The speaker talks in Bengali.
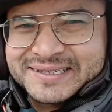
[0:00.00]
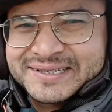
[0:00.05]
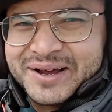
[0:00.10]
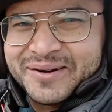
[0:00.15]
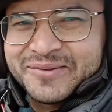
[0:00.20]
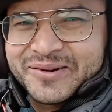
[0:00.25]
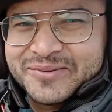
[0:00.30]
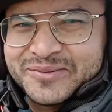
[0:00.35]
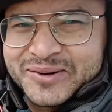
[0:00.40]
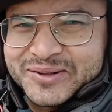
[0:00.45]
দিয়েছে
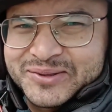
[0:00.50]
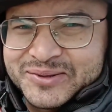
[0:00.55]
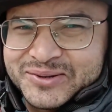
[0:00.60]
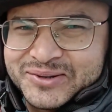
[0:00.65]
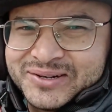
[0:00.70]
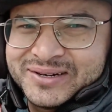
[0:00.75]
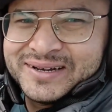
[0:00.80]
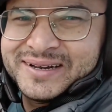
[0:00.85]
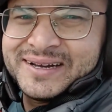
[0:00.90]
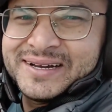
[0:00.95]
আমার
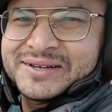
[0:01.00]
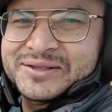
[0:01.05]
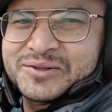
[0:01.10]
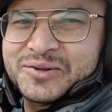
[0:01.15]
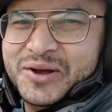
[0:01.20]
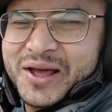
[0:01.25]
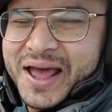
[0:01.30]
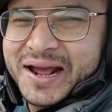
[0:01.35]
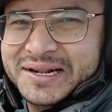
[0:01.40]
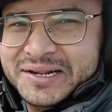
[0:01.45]
বন্ধু
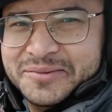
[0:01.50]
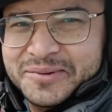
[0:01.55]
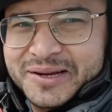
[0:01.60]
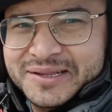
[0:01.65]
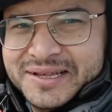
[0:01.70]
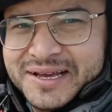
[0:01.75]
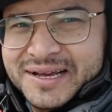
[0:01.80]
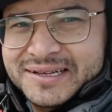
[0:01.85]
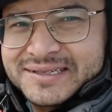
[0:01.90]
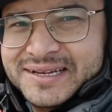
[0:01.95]
তো
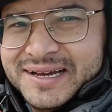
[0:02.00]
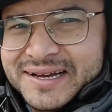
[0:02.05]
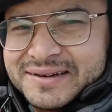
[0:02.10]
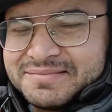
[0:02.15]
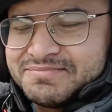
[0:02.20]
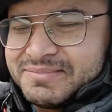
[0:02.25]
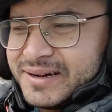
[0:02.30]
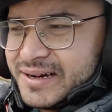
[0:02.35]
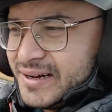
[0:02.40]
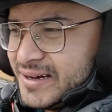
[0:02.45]
অ্যাক্টিভাতে আজকে
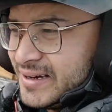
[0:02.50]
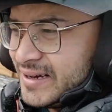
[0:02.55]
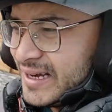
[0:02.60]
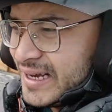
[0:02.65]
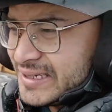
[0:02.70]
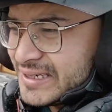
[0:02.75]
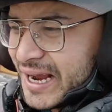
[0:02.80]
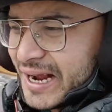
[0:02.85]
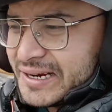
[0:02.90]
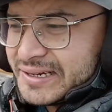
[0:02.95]

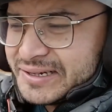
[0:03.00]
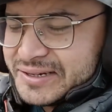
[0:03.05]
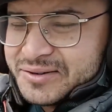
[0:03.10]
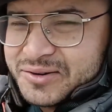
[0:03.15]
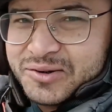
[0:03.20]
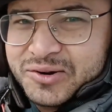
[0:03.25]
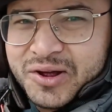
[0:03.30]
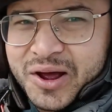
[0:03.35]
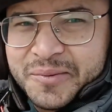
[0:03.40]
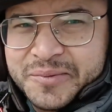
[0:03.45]
এই সাইড
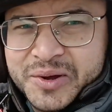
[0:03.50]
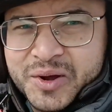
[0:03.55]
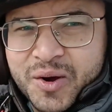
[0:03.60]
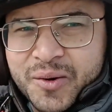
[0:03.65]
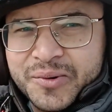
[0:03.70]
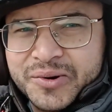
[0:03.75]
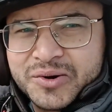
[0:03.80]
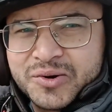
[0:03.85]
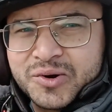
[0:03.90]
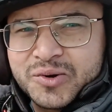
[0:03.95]
সিনগুলো আমি
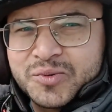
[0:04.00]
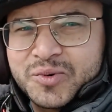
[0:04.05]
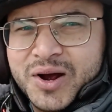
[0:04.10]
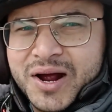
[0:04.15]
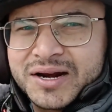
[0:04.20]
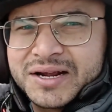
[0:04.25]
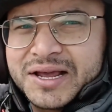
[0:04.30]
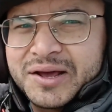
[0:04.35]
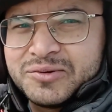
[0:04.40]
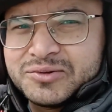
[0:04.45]
কভার করব
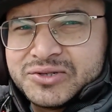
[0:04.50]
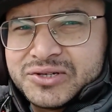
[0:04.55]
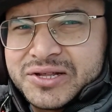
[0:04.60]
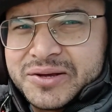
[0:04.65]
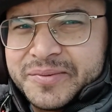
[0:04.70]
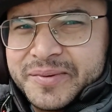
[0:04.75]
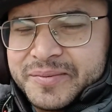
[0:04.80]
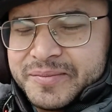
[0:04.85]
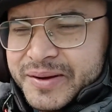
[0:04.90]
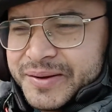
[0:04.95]
আর কেউ
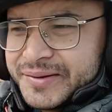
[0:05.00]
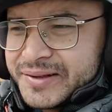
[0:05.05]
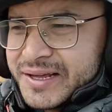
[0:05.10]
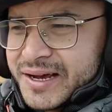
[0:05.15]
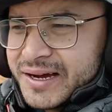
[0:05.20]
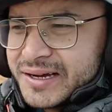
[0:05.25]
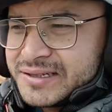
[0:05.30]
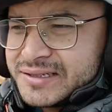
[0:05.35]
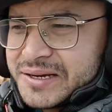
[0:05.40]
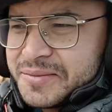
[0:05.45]
যদি ভেবে
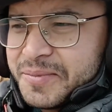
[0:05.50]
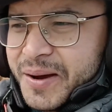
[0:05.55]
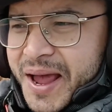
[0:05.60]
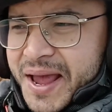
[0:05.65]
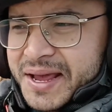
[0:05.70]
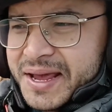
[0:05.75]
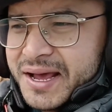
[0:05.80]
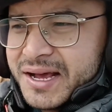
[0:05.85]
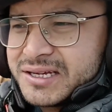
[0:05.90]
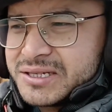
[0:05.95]
থাকেন যে
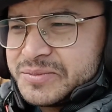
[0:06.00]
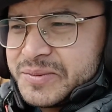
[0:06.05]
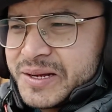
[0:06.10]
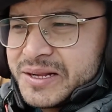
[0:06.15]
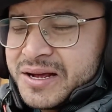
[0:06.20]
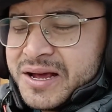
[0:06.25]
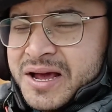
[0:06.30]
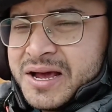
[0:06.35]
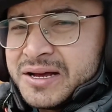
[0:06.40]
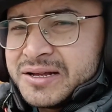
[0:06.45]
বাইকে
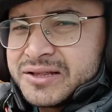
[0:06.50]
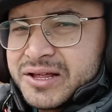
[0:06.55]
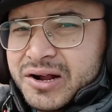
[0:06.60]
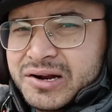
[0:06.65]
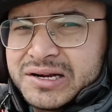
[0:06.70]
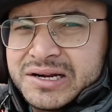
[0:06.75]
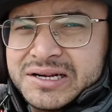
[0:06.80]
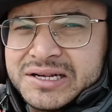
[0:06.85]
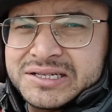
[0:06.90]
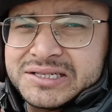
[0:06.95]
আসবেন
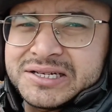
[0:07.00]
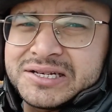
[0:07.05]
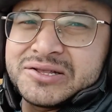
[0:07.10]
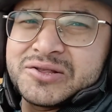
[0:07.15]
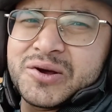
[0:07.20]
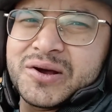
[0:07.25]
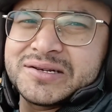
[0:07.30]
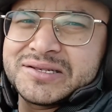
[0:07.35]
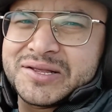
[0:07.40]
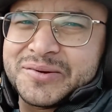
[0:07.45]
তাহলে
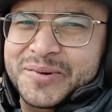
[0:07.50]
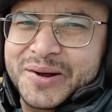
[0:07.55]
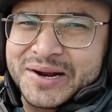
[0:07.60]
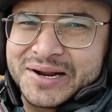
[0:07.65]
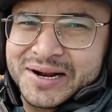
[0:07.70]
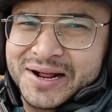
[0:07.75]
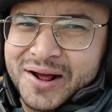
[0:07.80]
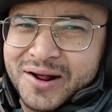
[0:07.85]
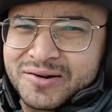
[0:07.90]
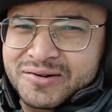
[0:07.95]
নিশ্চিন্ত আসতে
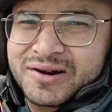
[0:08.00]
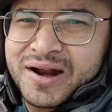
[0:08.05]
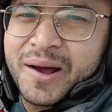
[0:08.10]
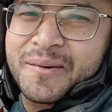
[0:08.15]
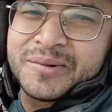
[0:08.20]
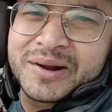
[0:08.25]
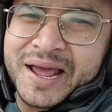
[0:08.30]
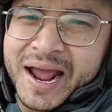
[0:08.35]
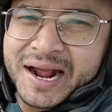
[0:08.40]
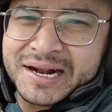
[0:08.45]
পারেন কারণ
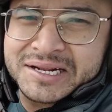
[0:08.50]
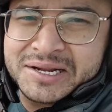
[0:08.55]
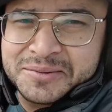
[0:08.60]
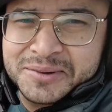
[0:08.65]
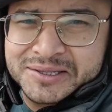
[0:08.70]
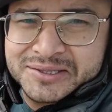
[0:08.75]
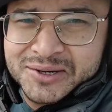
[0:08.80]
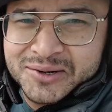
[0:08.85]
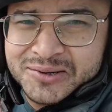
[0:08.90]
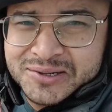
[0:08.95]
আমার
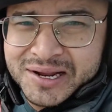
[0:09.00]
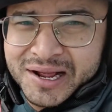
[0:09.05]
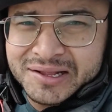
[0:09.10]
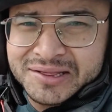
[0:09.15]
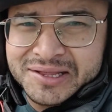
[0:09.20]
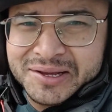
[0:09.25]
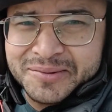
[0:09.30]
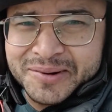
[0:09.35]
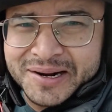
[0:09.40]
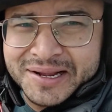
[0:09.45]
অ্যাক্টিভা যখন
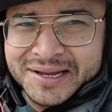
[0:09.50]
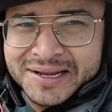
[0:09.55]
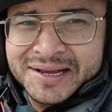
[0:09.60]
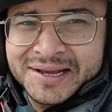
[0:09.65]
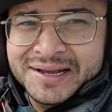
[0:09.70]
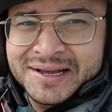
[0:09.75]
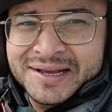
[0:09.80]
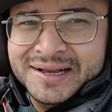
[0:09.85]
টানতে পারে